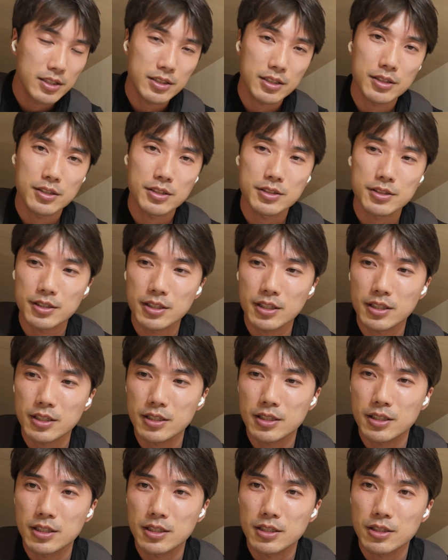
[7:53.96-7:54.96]
なんですが、
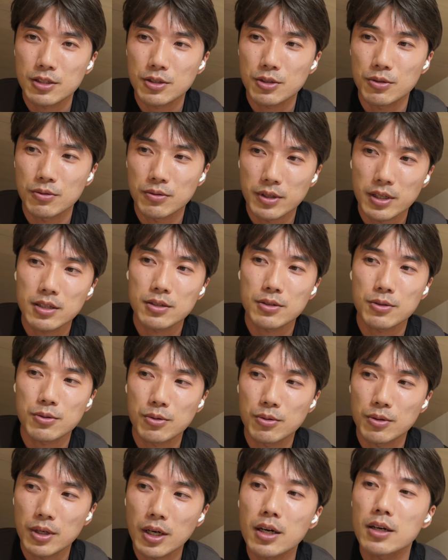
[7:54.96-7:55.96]
今日は
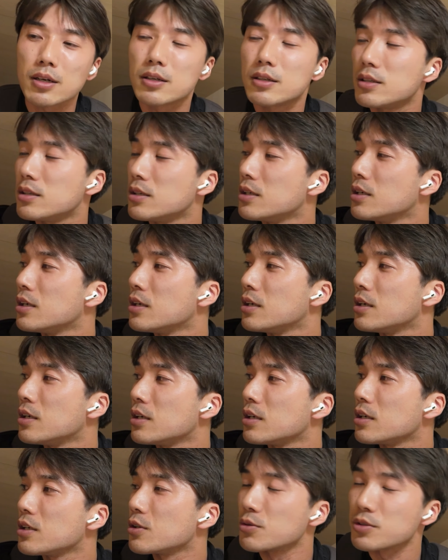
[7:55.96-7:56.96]
ここが
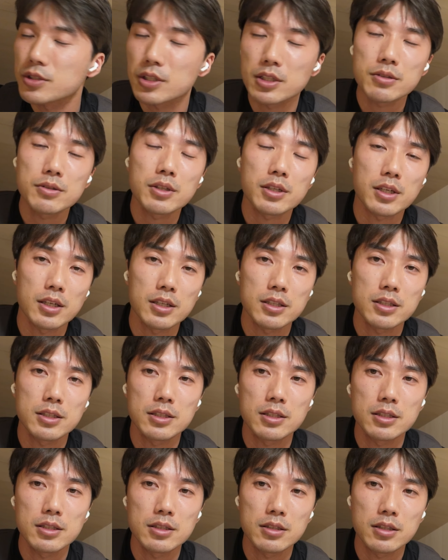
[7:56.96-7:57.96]
4000円ぐらいか。
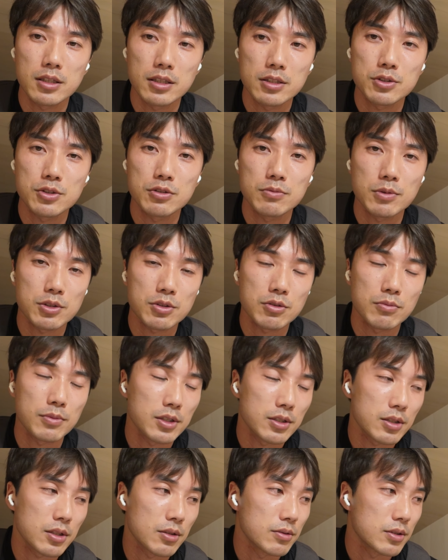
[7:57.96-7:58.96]
で、週末泊
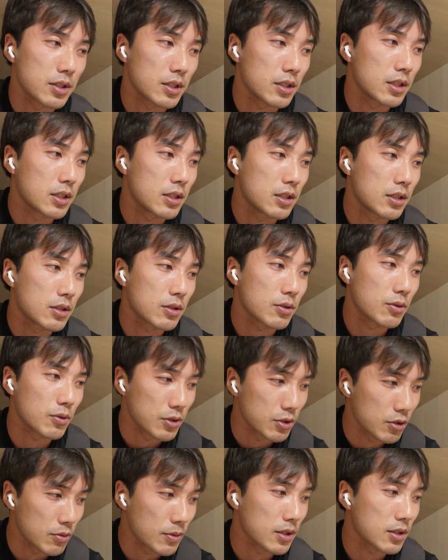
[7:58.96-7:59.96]
まれたので、こ
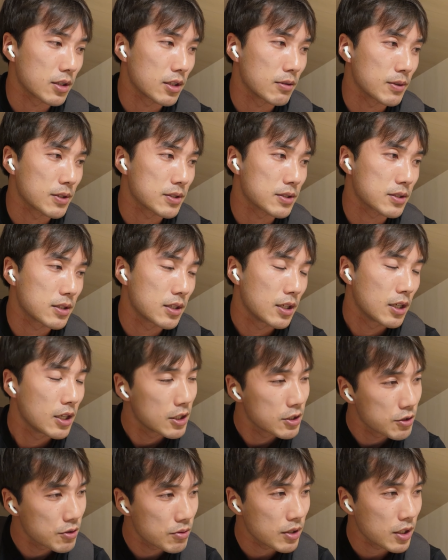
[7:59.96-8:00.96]
こに泊まっています。
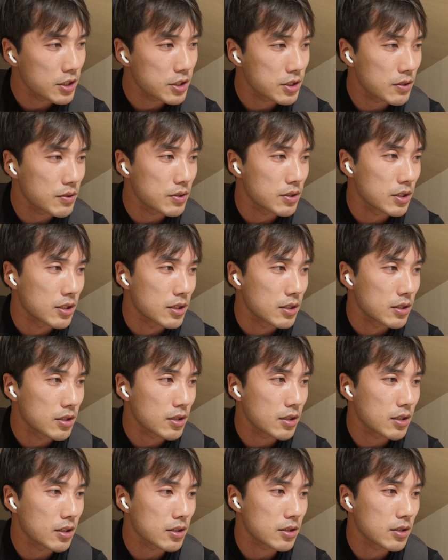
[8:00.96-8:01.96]
ちょっと明日はね、
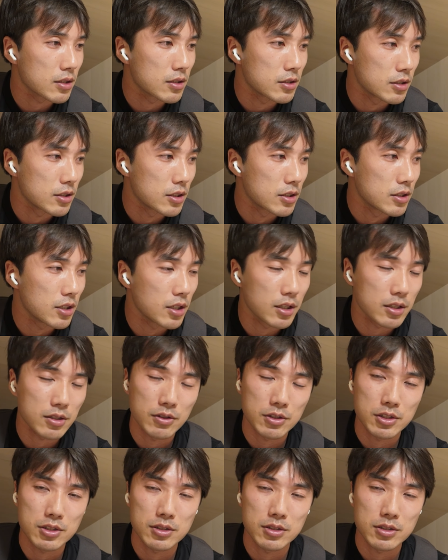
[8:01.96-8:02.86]
高かったんでね、2泊は